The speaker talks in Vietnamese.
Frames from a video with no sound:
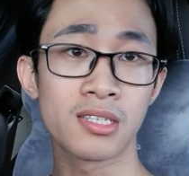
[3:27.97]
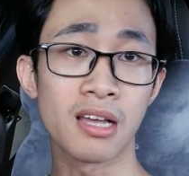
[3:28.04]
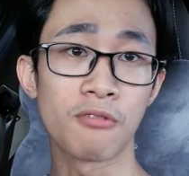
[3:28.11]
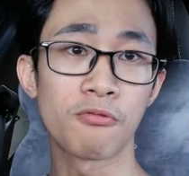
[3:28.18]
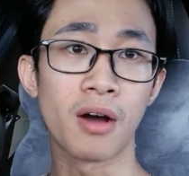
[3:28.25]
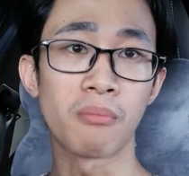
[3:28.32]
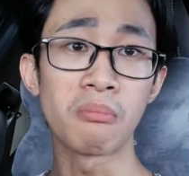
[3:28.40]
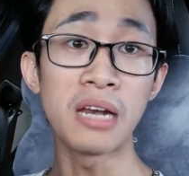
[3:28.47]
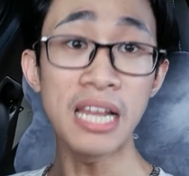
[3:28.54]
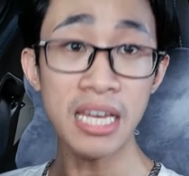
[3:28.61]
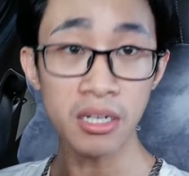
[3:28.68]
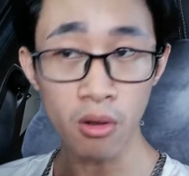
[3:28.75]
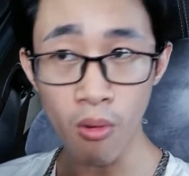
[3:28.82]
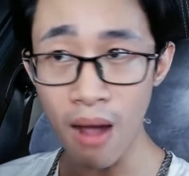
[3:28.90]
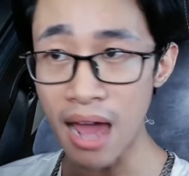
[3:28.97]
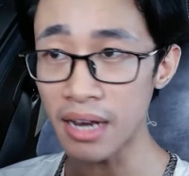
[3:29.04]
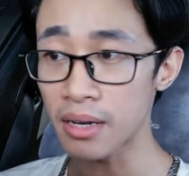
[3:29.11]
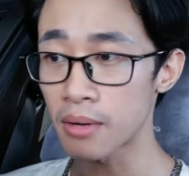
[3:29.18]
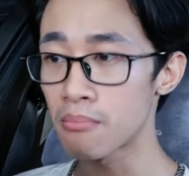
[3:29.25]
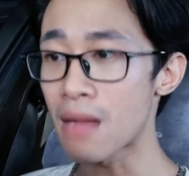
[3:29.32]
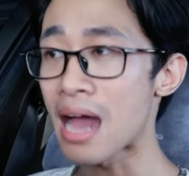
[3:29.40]
sản phẩm liên
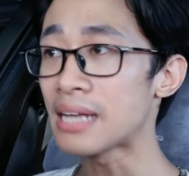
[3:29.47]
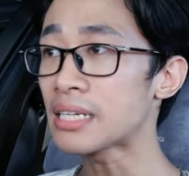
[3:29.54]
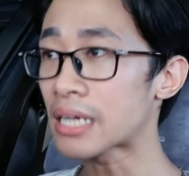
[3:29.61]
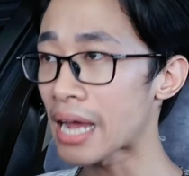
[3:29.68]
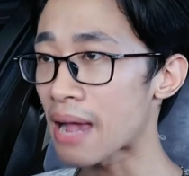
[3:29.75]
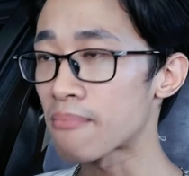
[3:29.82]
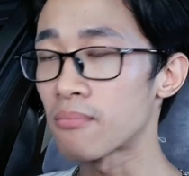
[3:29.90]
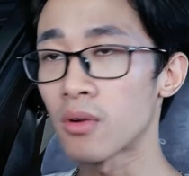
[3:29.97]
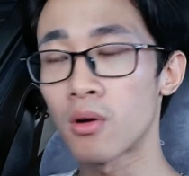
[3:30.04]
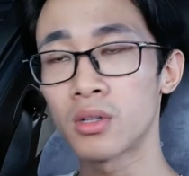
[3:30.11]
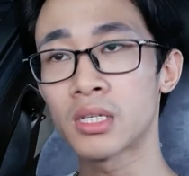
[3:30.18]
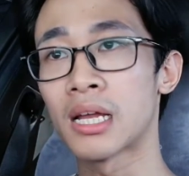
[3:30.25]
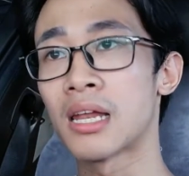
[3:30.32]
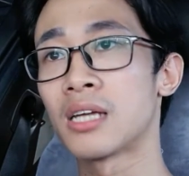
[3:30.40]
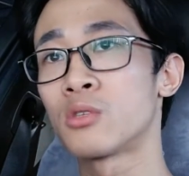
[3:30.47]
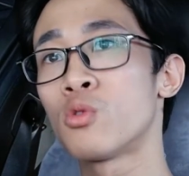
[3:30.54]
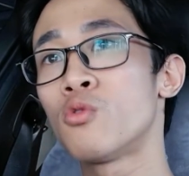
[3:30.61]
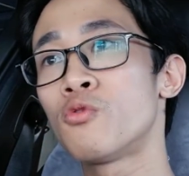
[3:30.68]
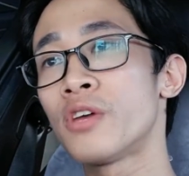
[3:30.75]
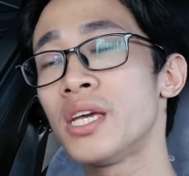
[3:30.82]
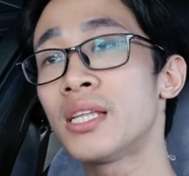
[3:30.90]
quan bán kèm có thể là
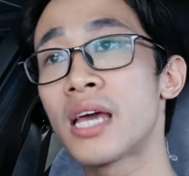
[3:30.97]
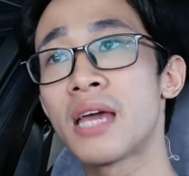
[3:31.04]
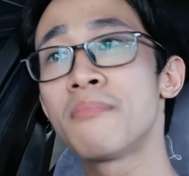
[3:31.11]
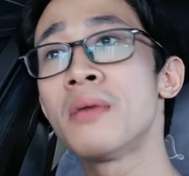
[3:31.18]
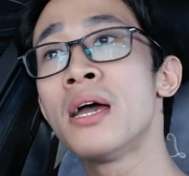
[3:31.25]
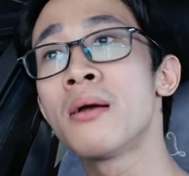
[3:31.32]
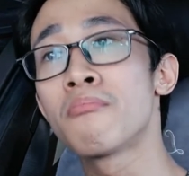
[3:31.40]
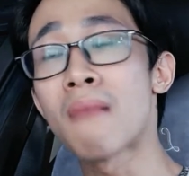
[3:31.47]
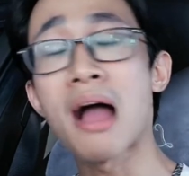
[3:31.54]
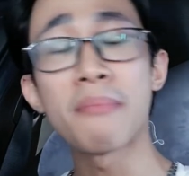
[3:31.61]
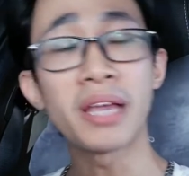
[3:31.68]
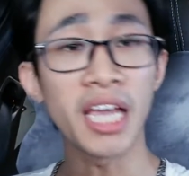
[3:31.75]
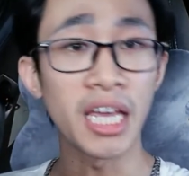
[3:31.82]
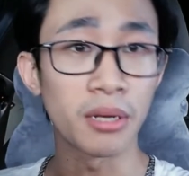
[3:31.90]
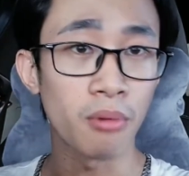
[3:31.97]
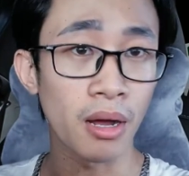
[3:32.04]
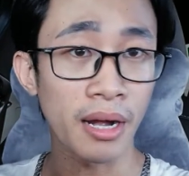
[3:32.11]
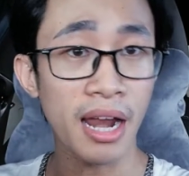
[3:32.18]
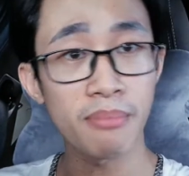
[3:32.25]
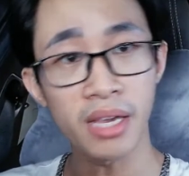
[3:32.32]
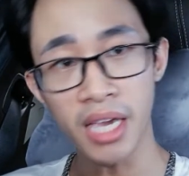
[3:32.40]
thu phí thêm 30.000
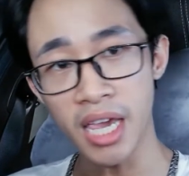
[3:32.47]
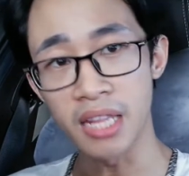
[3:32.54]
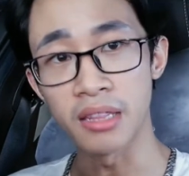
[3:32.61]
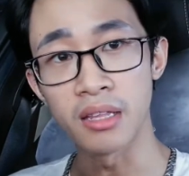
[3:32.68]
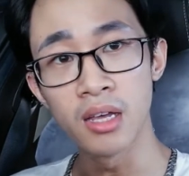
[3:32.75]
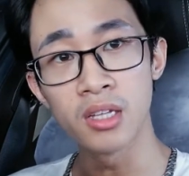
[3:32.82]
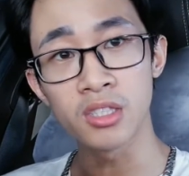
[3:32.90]
hoặc 50.000.